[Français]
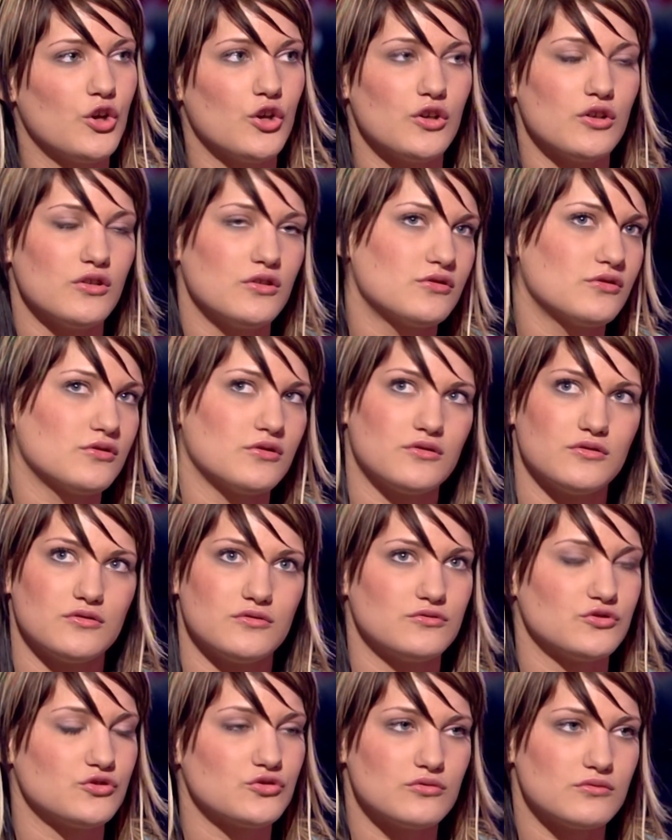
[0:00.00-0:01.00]
et que
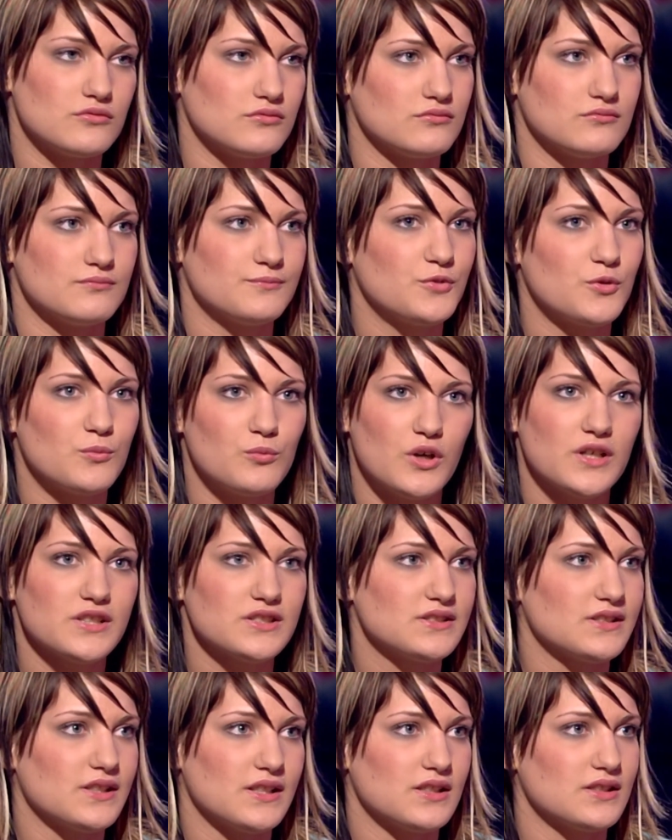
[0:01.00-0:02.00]
je, pour moi,
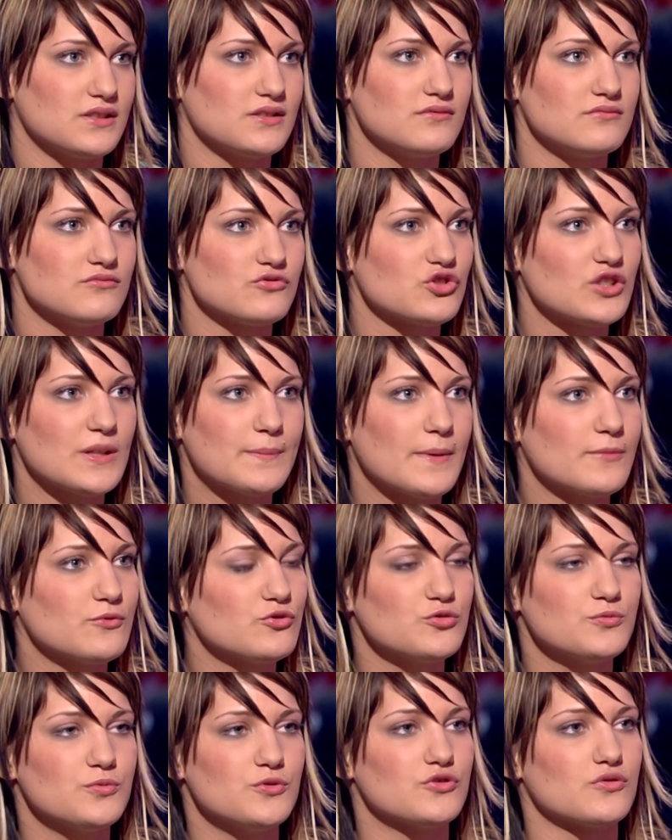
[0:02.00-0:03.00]
c'est, j'en ai pas du
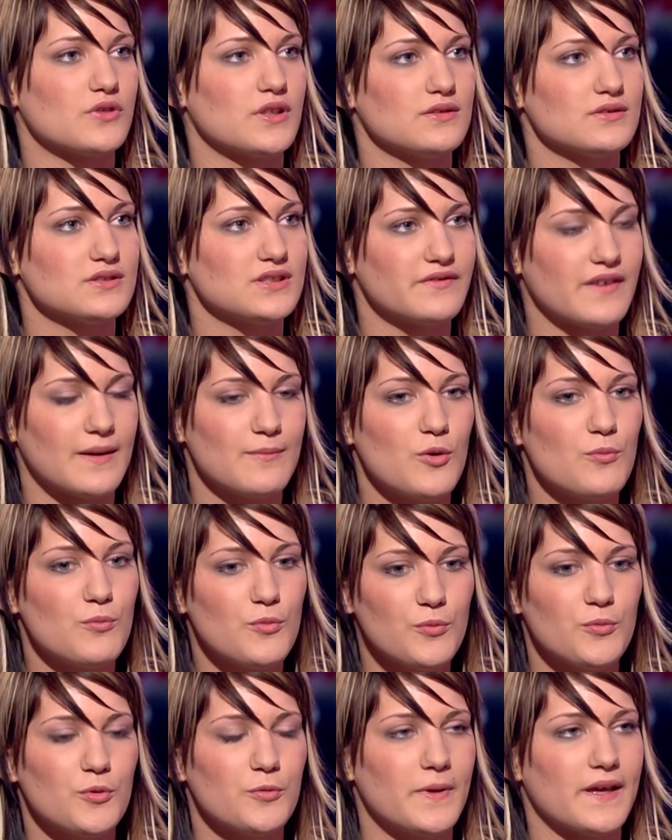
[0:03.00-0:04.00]
tout besoin. C'est vraiment mon
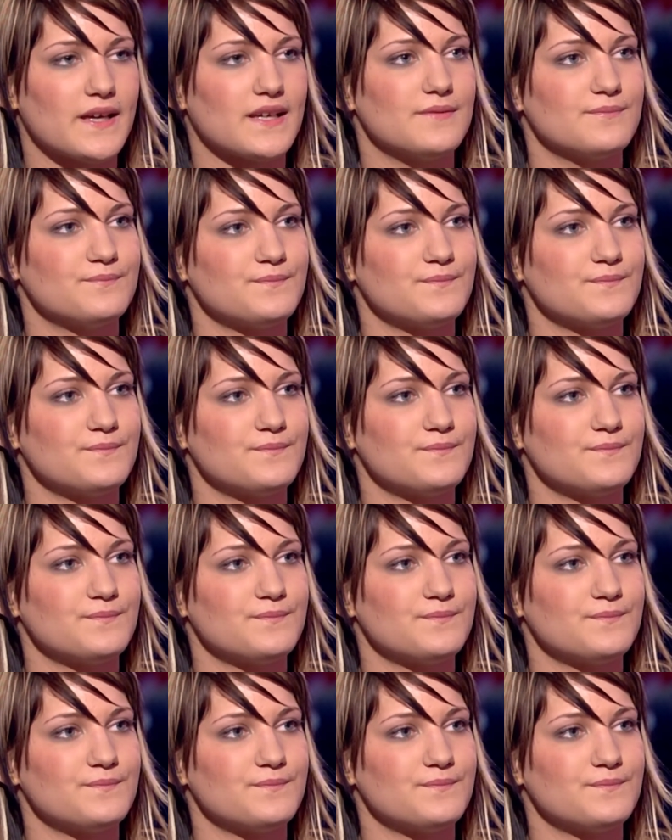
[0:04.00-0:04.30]
beau-père.